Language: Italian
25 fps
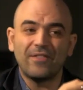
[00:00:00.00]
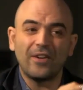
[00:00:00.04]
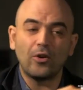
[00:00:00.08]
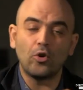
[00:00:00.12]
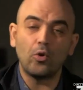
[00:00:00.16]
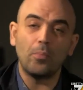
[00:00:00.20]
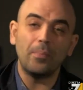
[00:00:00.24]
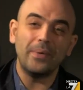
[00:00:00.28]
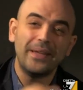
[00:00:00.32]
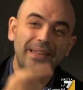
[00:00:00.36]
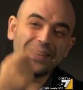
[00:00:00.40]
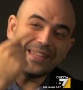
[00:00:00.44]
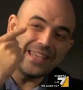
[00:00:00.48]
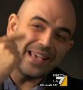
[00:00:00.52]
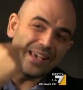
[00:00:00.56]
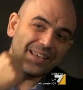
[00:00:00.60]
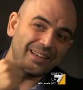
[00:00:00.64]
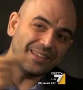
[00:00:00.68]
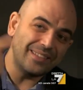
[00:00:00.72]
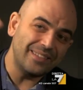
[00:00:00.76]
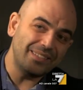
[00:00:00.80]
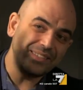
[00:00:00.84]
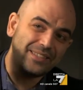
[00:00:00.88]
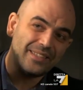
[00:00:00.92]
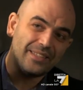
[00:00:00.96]
che fanno
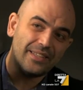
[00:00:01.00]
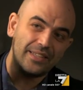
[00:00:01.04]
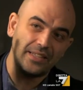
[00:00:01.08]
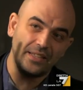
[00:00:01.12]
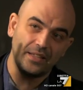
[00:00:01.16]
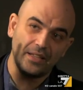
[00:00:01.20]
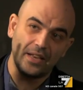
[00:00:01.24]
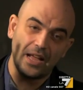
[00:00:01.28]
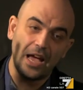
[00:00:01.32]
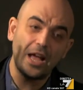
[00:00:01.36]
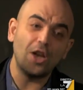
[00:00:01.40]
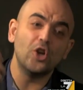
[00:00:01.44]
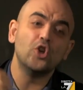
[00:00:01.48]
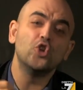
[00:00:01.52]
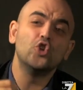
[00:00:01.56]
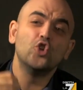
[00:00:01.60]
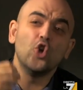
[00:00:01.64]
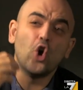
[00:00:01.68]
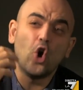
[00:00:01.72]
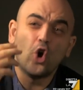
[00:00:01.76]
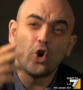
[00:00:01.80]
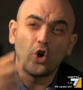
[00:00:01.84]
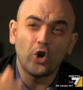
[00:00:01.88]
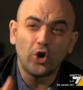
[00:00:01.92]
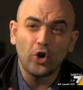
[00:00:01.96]
miliardi di lire al
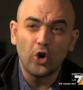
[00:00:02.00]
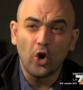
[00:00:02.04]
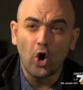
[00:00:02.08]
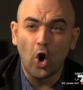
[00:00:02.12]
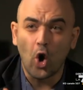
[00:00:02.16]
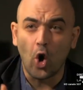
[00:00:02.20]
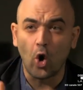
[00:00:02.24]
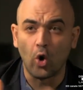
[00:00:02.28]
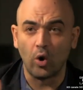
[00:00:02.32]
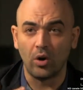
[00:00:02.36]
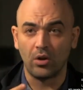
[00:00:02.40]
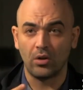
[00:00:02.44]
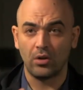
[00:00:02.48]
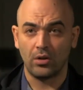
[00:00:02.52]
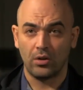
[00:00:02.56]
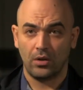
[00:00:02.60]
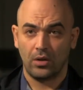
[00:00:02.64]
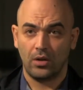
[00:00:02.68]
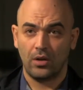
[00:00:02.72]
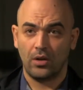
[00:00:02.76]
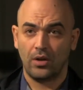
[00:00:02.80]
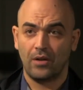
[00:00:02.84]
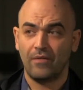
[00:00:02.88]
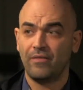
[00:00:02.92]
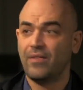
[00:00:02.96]
giorno
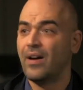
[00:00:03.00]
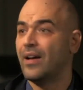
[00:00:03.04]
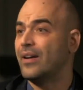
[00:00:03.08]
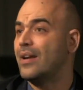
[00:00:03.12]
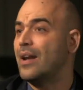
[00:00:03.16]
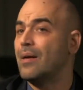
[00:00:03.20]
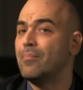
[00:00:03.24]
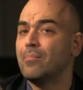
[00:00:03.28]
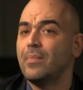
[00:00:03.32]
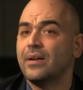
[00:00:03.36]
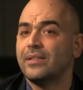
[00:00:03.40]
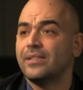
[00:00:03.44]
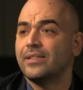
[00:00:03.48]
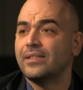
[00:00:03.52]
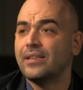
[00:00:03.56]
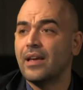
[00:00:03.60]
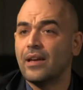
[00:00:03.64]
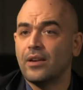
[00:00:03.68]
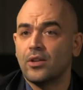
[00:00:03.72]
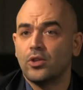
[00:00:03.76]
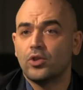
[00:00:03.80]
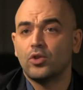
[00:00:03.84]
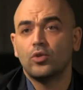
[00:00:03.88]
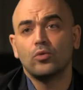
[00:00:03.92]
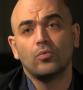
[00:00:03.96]
vanno a
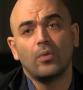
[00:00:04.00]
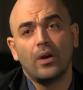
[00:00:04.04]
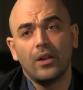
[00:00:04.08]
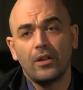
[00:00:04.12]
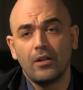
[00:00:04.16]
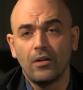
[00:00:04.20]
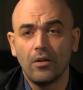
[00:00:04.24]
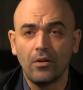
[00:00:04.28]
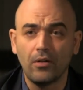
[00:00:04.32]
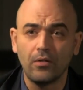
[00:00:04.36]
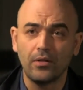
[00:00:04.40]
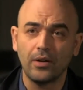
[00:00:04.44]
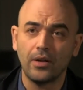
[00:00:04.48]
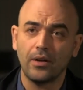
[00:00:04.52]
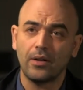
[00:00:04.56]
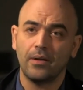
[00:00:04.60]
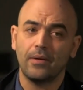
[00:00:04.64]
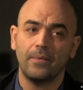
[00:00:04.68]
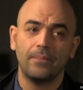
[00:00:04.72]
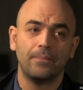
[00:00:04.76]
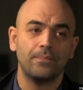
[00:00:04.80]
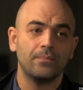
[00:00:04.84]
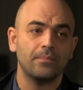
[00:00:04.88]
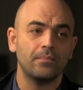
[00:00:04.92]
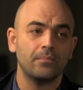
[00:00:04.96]
ammazzare sto vaglione?
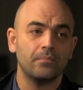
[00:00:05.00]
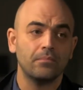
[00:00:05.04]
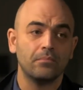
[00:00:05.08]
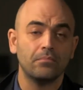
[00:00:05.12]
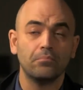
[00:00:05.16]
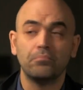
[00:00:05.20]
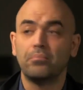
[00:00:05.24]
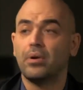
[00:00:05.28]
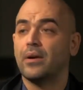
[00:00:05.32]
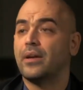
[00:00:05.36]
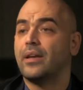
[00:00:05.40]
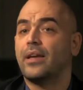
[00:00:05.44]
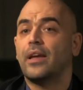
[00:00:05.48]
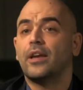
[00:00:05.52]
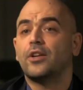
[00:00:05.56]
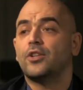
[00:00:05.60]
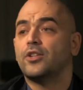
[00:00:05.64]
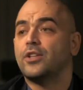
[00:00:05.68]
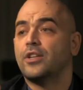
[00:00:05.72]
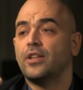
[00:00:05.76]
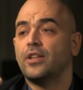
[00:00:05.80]
Ma che